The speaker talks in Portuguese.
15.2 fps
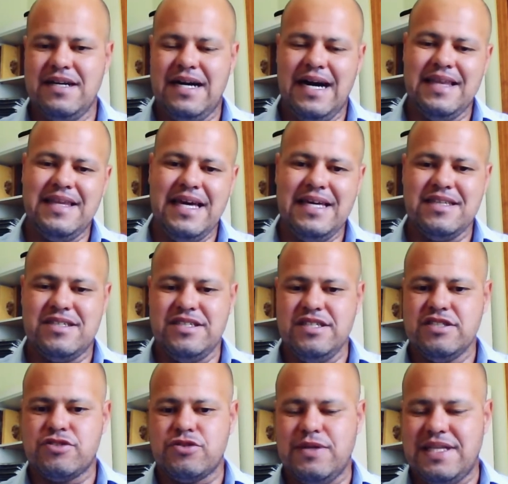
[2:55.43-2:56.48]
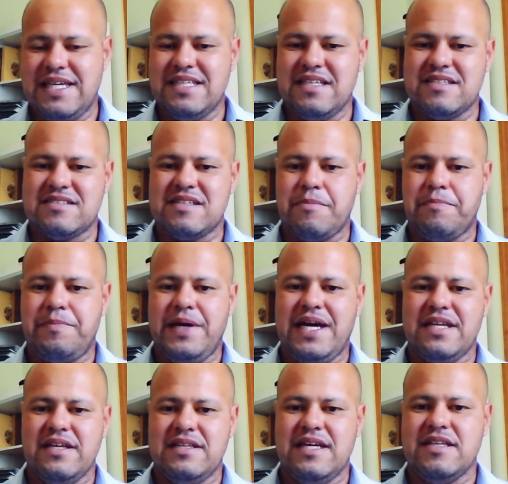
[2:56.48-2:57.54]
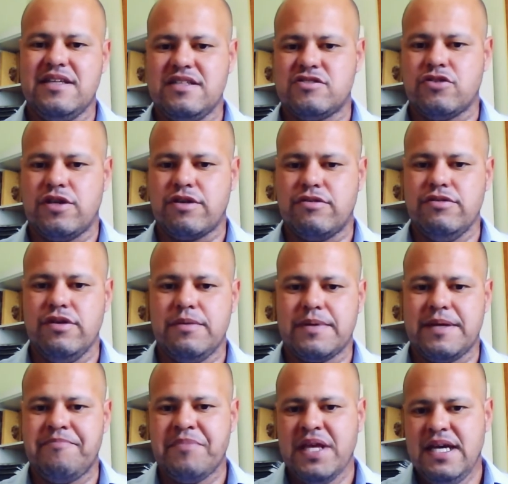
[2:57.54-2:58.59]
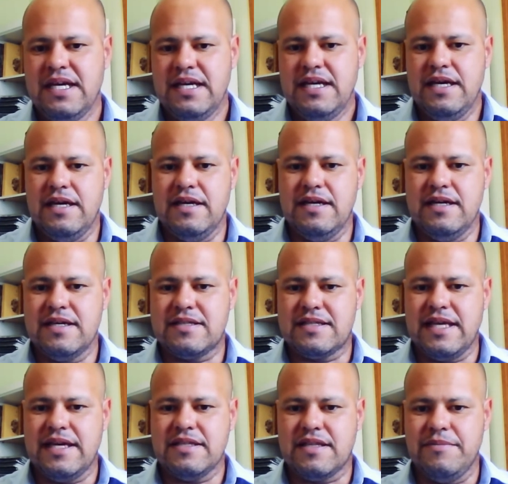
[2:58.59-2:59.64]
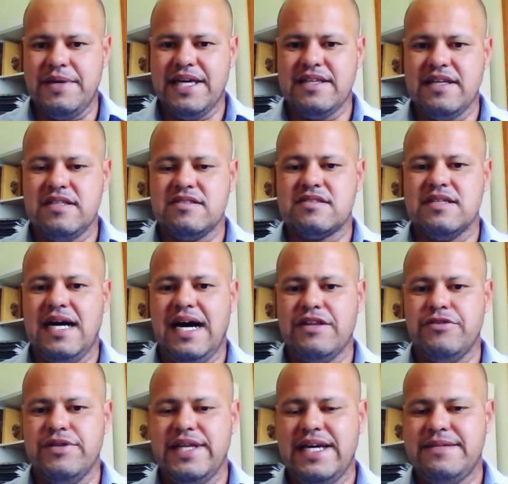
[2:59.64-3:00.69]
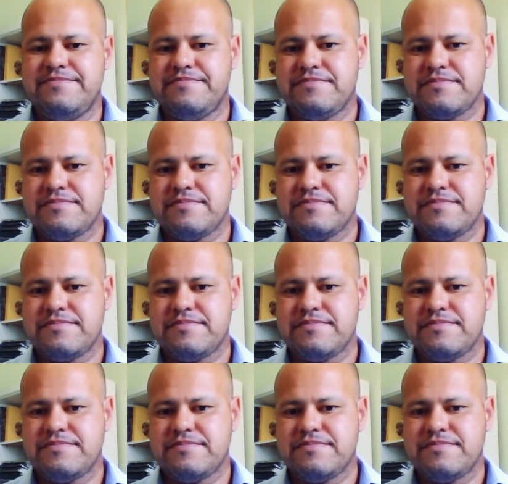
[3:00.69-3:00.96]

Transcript: Além disso, além dessa perna né, na história econômica, uh, tem também analisado né,